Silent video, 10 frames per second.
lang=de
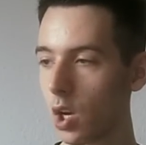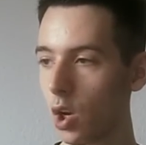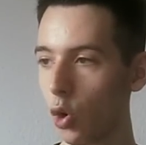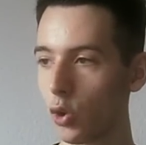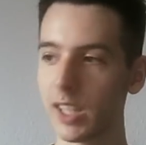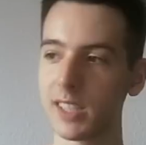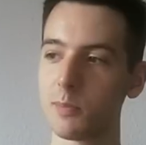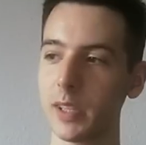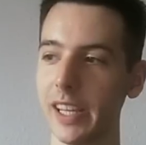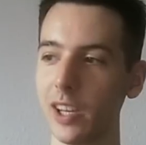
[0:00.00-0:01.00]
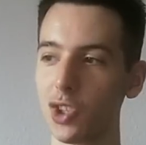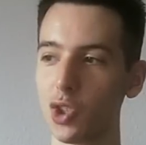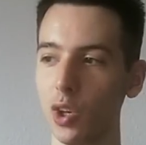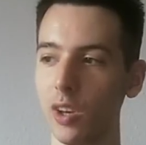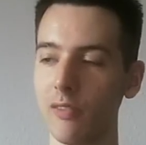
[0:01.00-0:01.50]
und jetzt beging
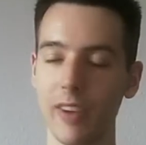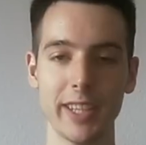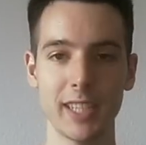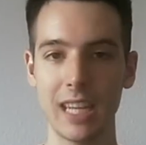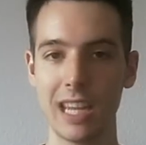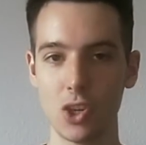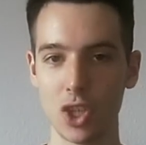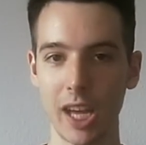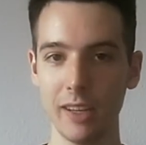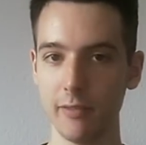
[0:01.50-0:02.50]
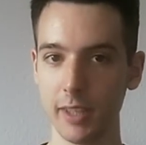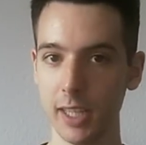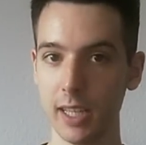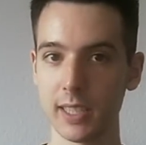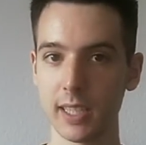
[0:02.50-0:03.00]
schon Weiß hier den entscheidenden Fehler
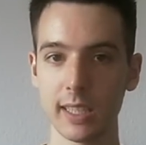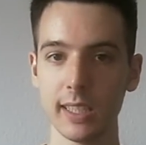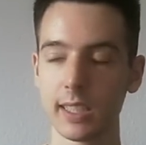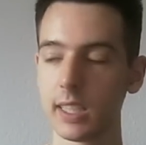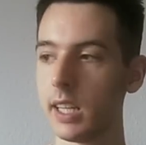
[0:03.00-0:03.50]
tatsächlich.